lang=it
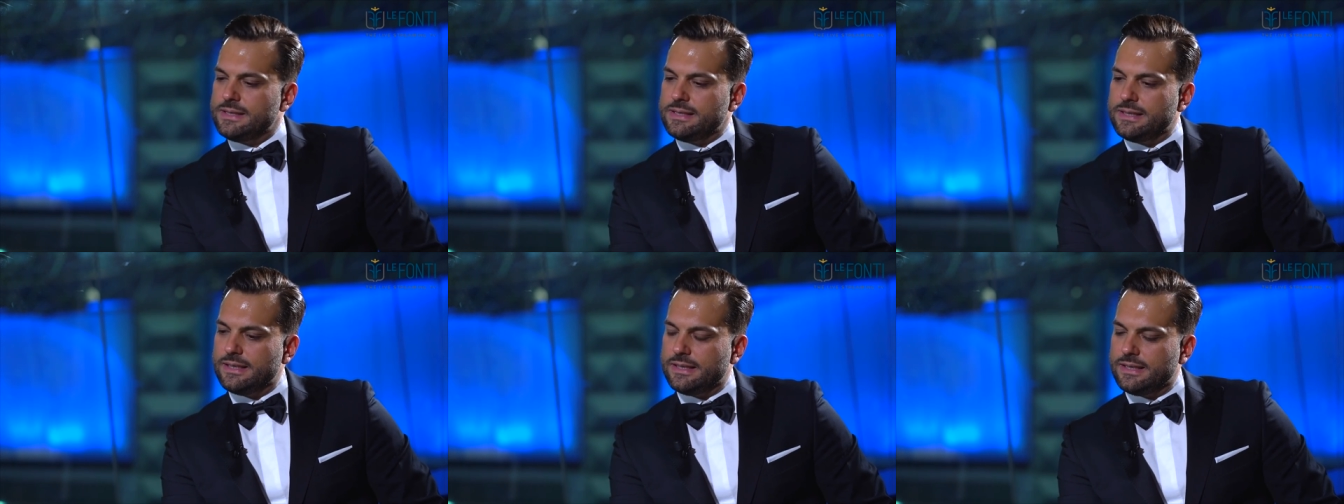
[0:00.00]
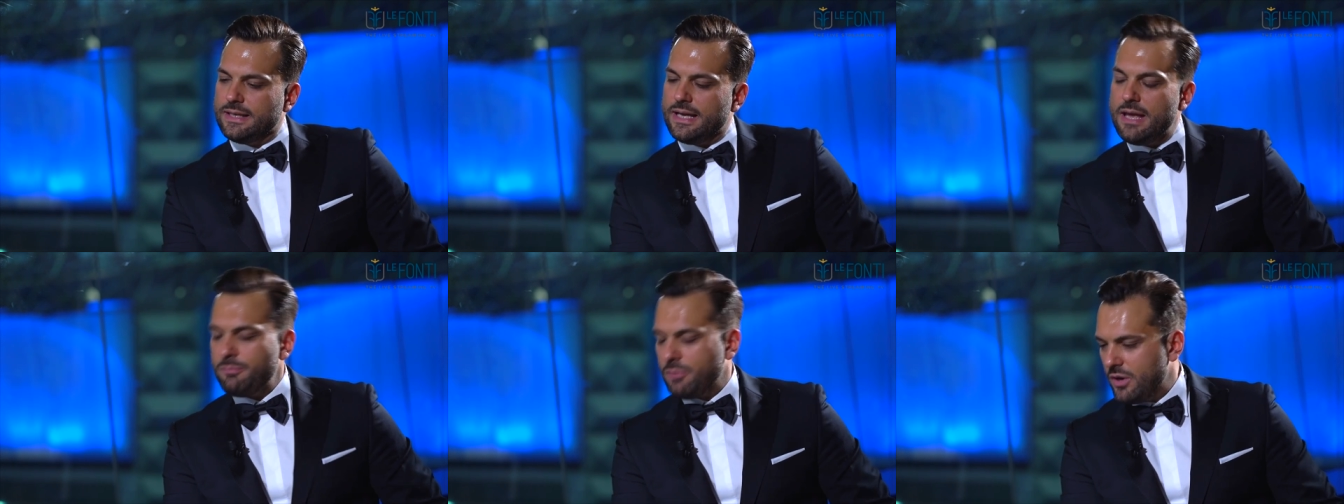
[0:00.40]

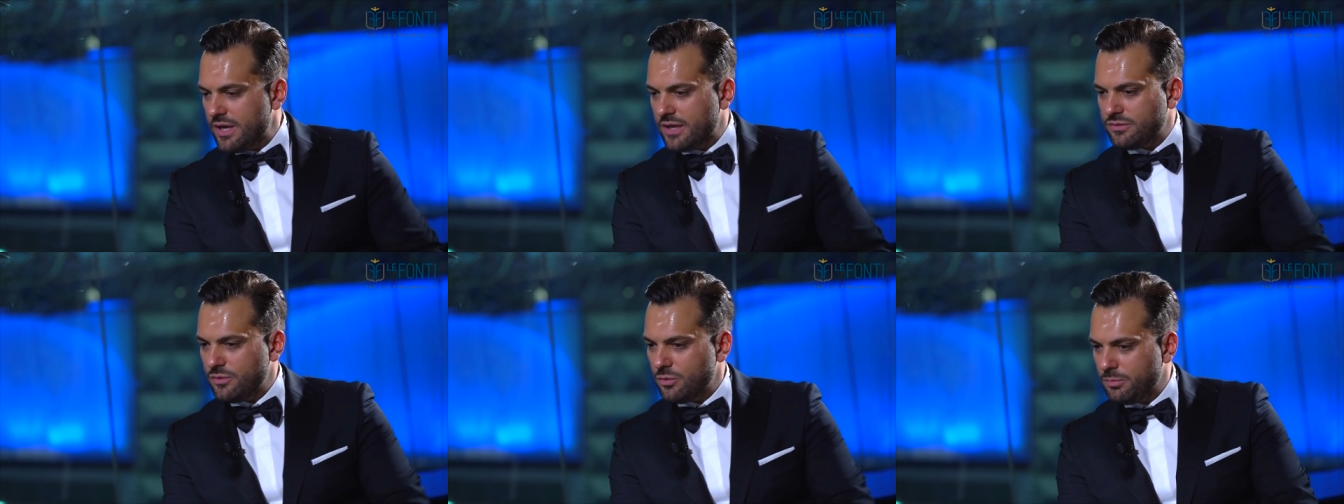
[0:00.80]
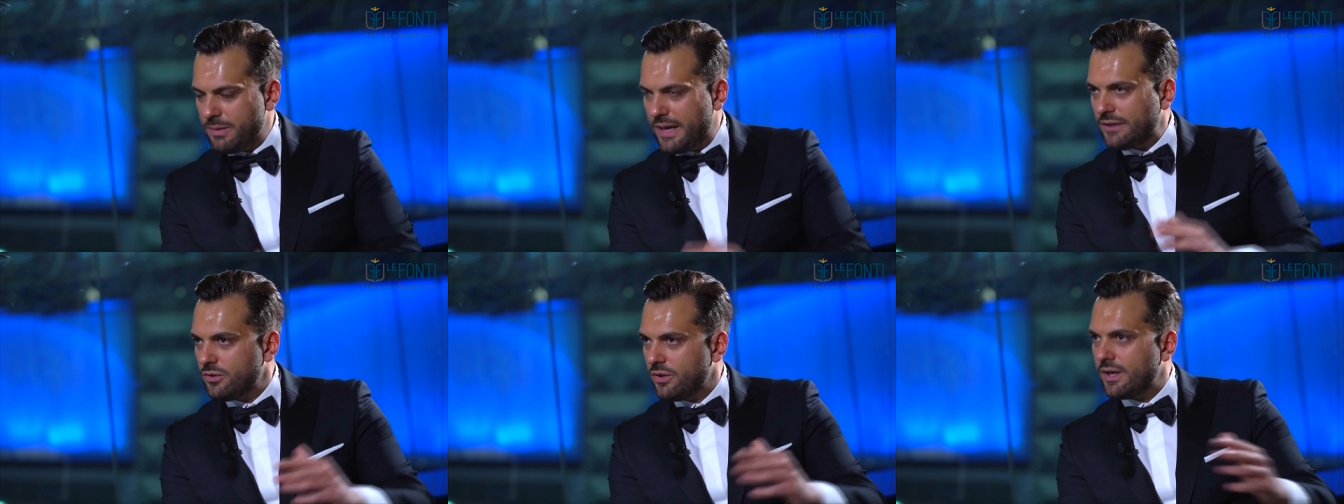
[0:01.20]
eh, e poi ha
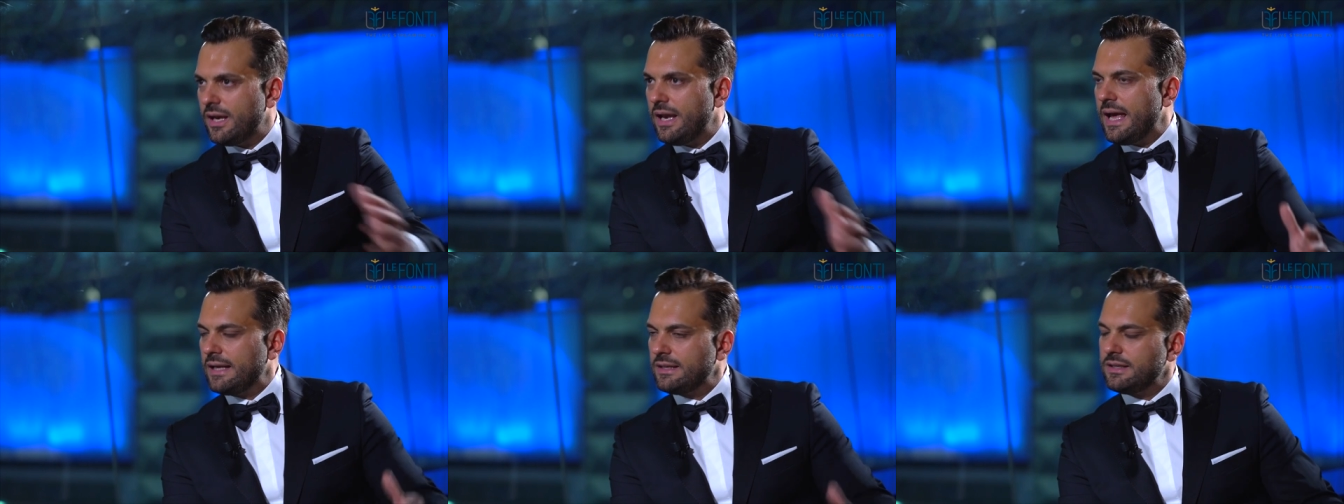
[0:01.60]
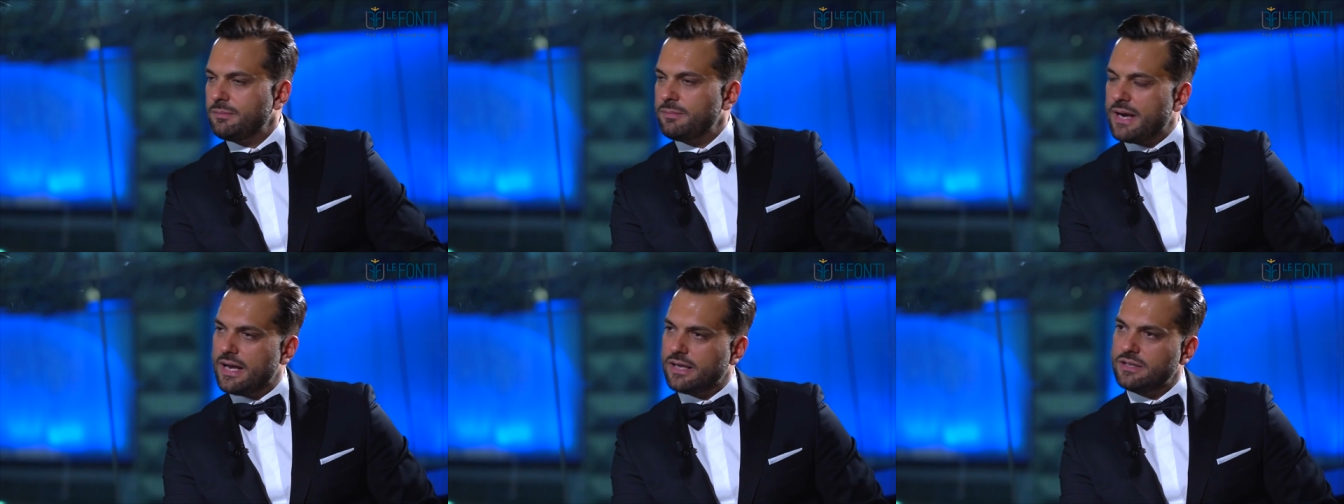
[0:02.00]
sviluppato anche le altre
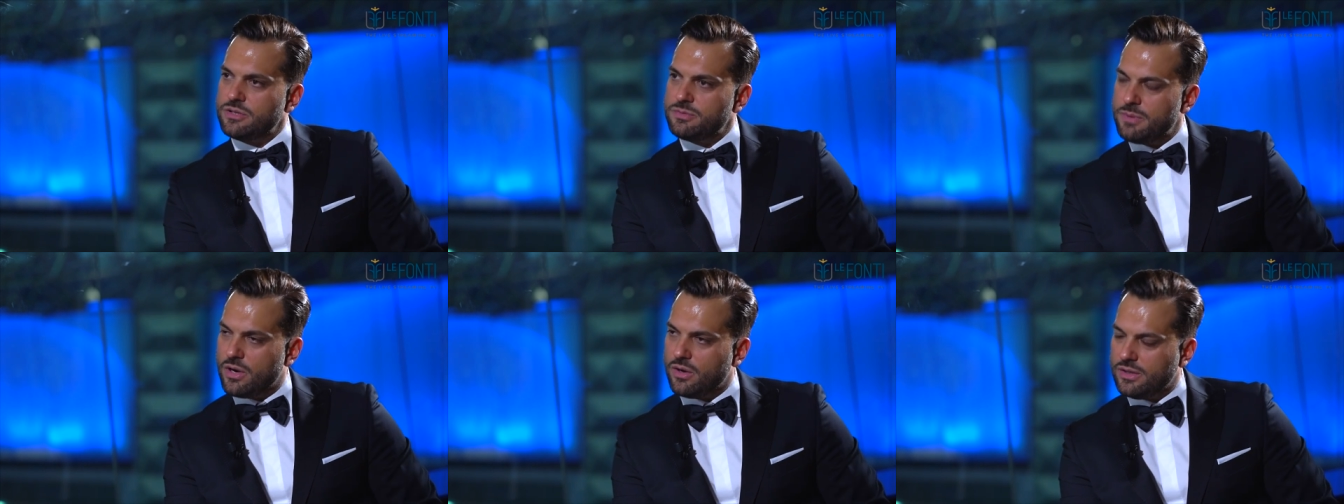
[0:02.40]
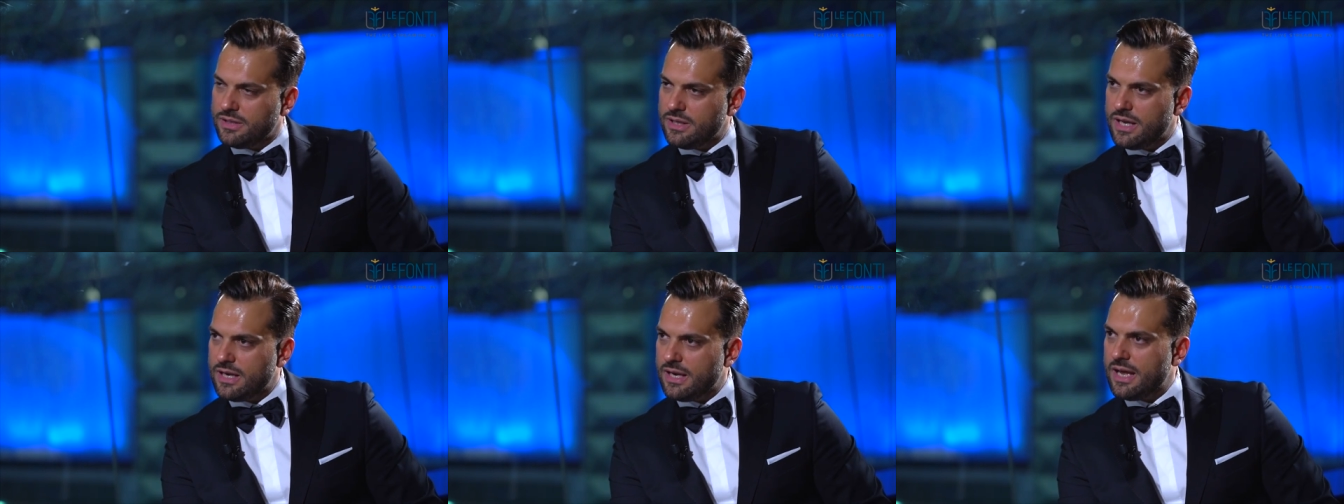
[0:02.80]
practice, però il
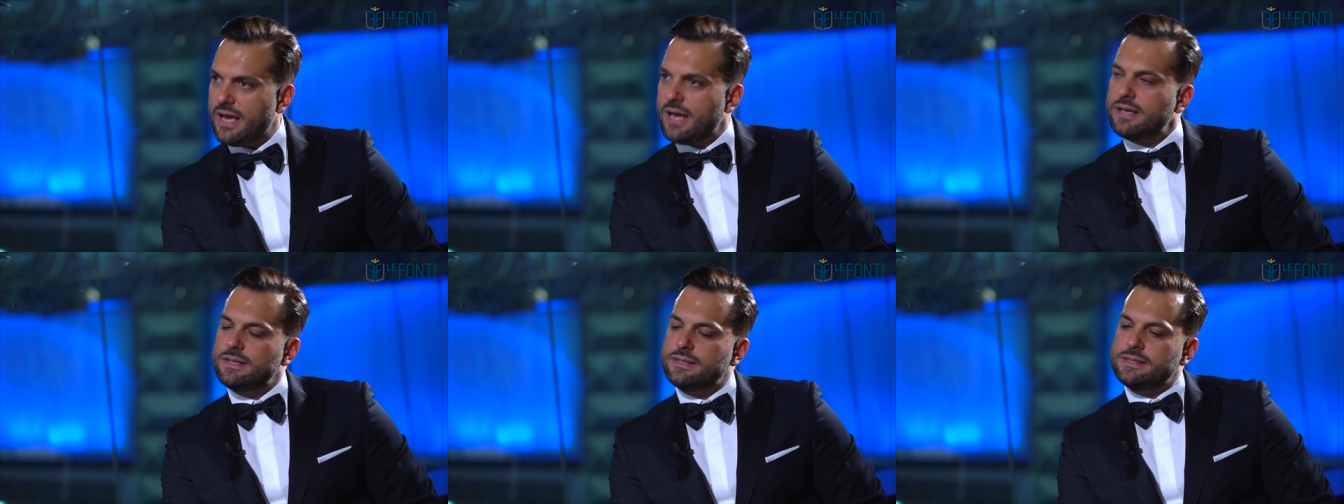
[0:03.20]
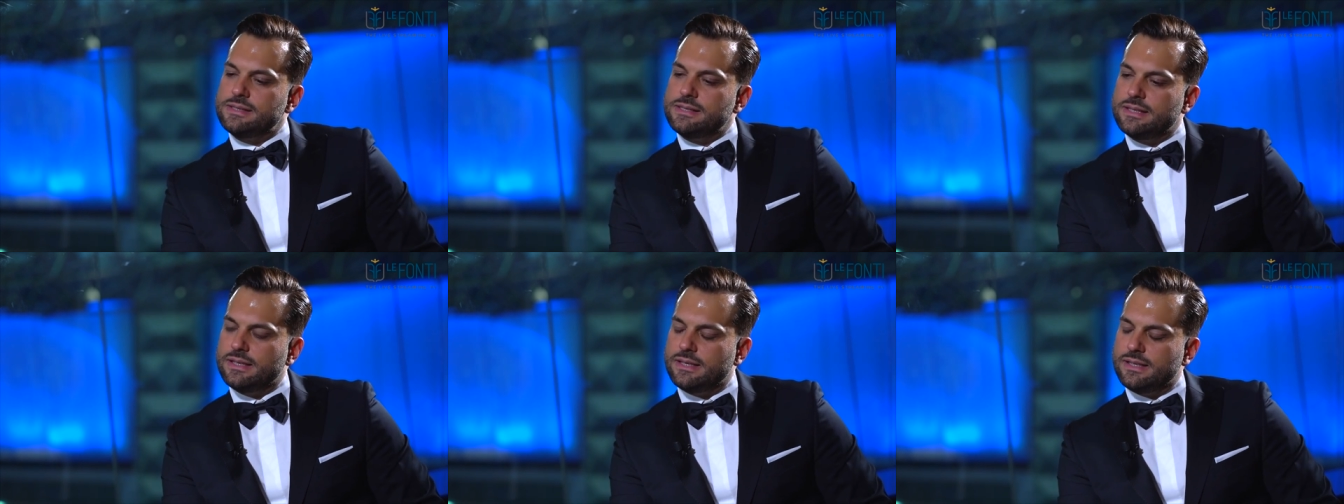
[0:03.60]
DNA
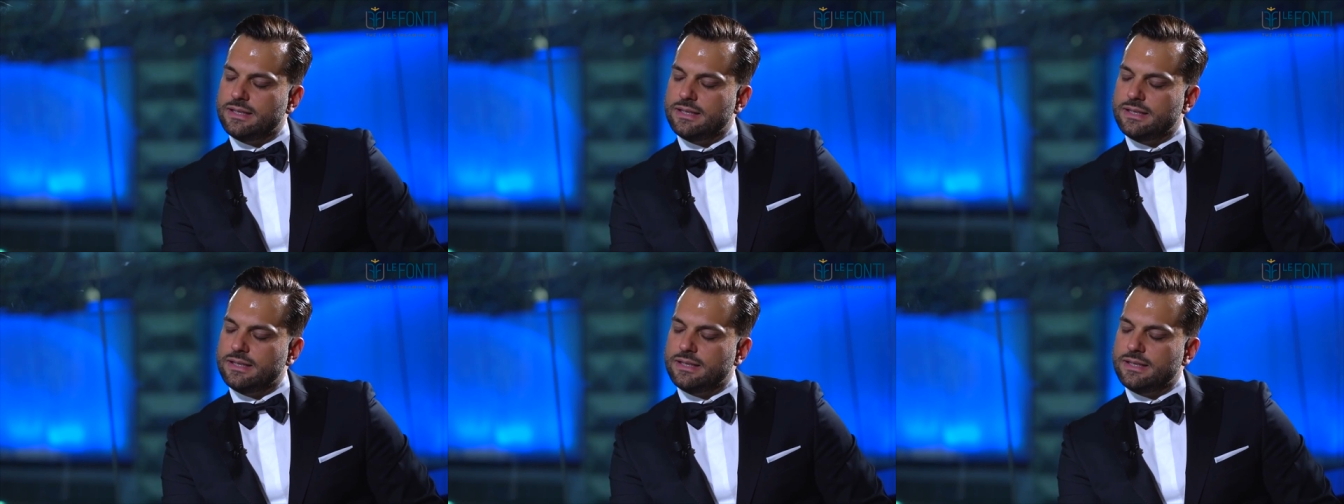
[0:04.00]
eh,